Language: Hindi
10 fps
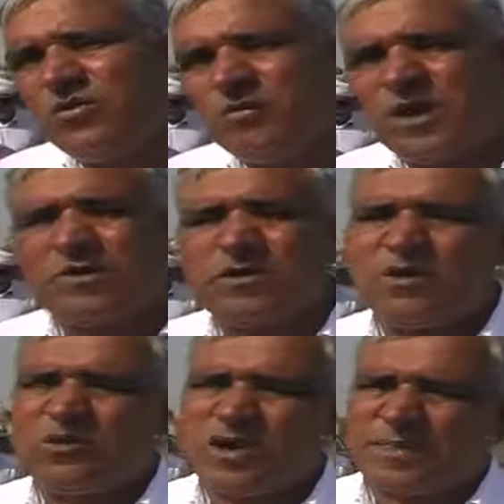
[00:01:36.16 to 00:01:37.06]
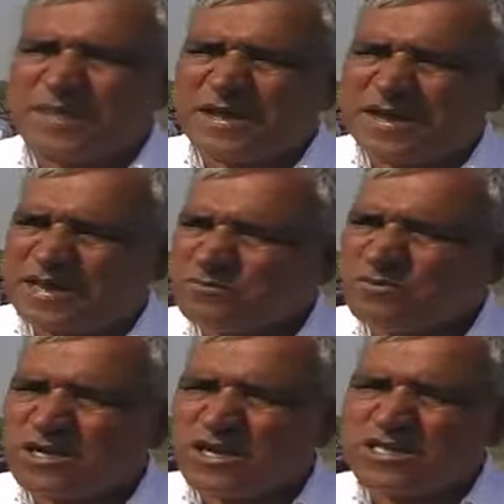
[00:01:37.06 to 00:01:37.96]
बार बार वो कहता रहा कि
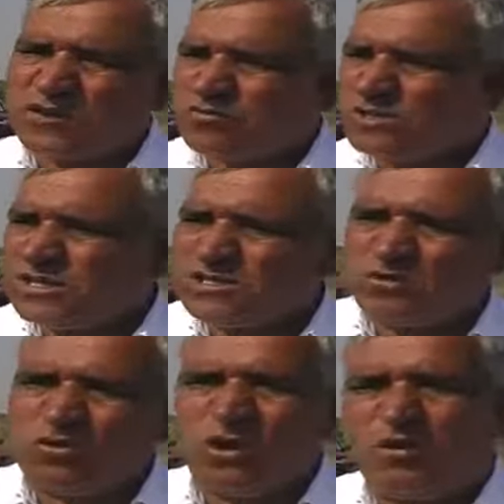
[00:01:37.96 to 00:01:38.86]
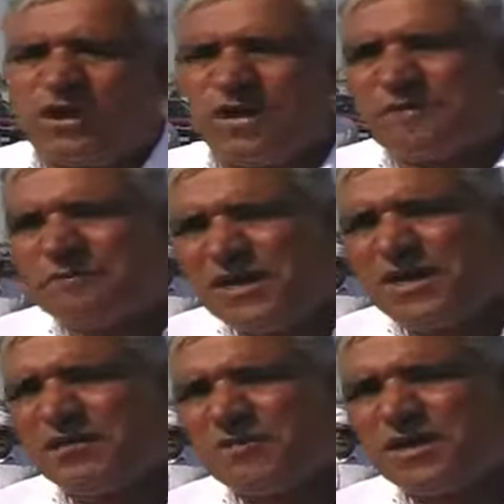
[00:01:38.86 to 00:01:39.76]
मैं कराता हूँ मंत्री जी गुड़गांव हैं हम
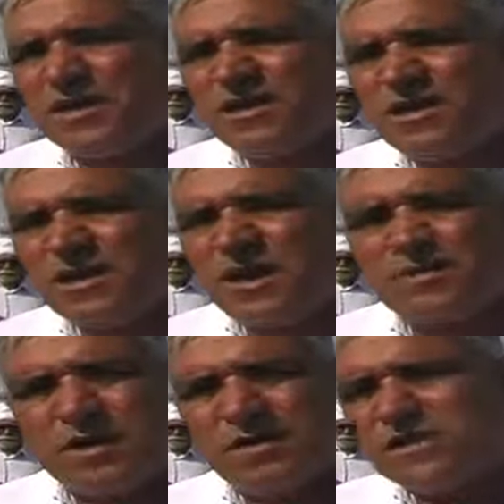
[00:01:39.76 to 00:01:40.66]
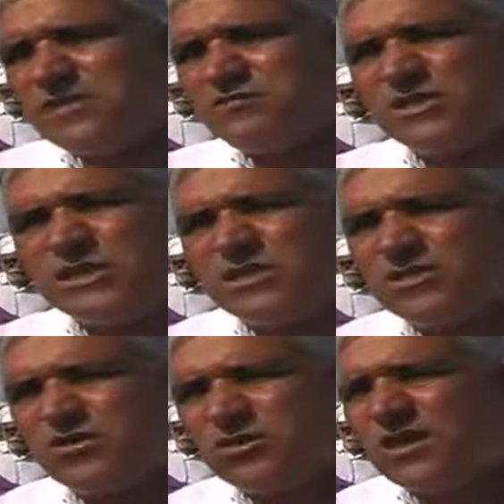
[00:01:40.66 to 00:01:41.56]
मीटिंग में हैं आपका मैसेज मंत्री
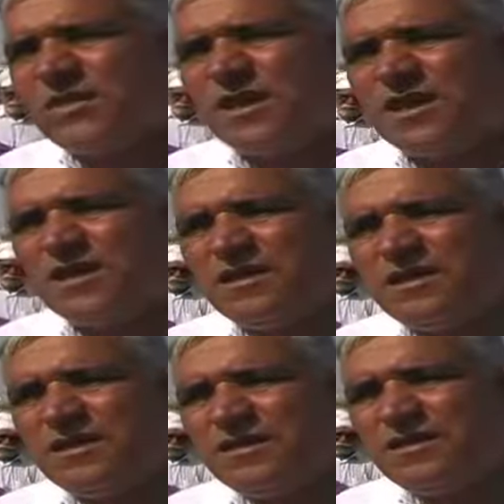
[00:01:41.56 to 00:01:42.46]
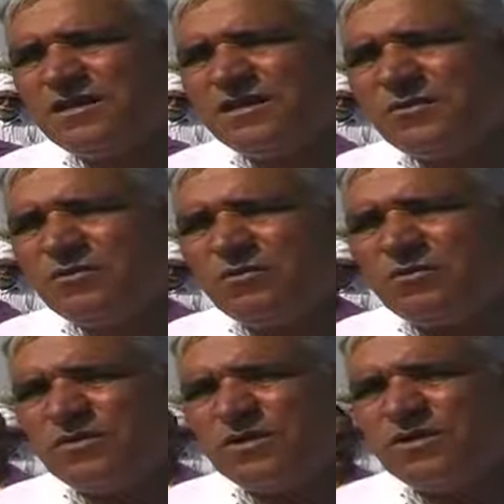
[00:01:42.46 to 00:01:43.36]
जी को दे देंगे तो
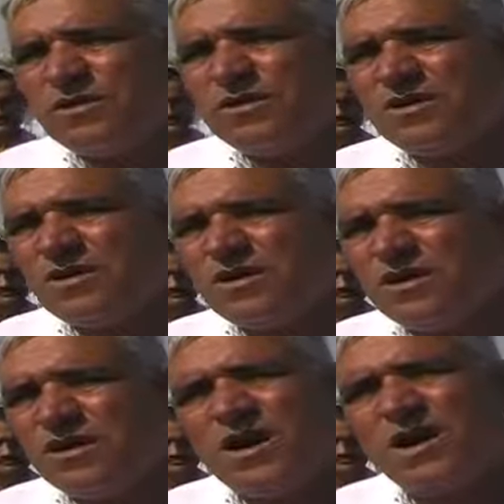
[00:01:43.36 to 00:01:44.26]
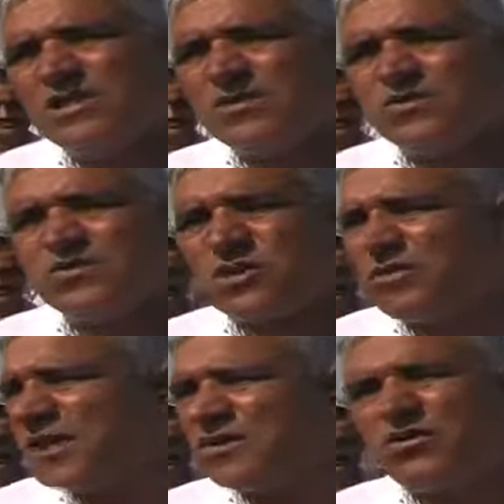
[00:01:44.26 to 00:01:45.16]
मतलब हाँ जी उसके
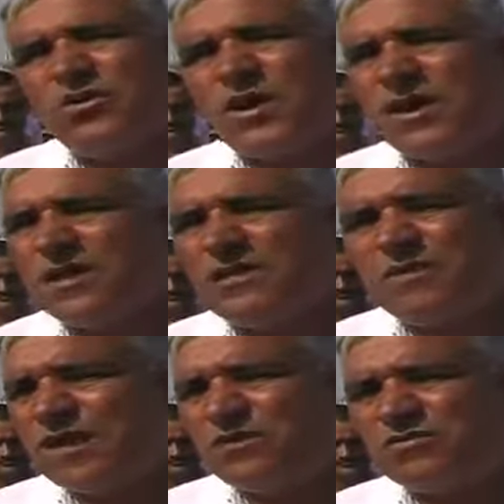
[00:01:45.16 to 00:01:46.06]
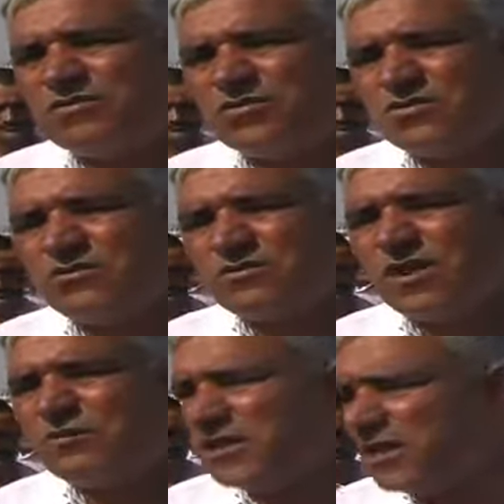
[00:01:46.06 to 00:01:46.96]
बाद कोई अड़कन हमारे
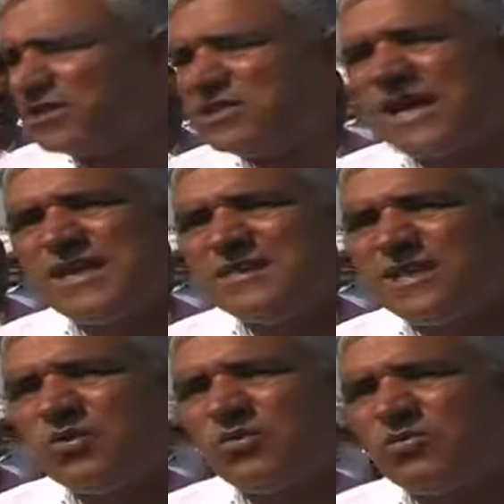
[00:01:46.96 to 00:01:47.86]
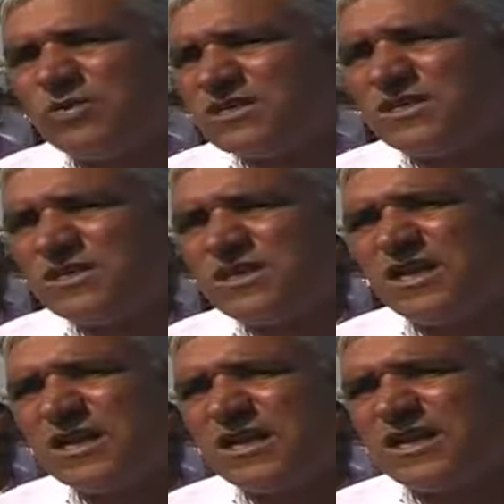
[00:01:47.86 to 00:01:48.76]
ना मंत्री जी आया जी ना और कोई प्रशासन
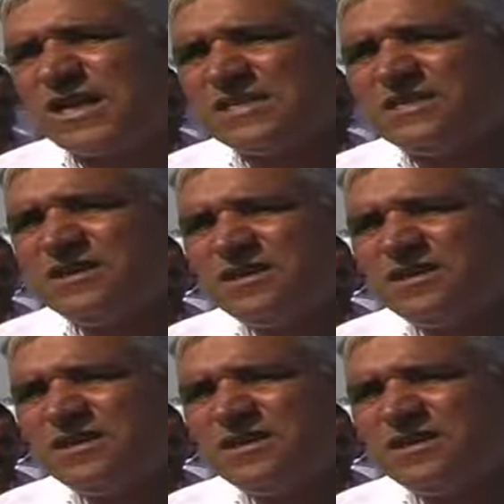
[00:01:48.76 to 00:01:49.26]
अधिकारी आया जी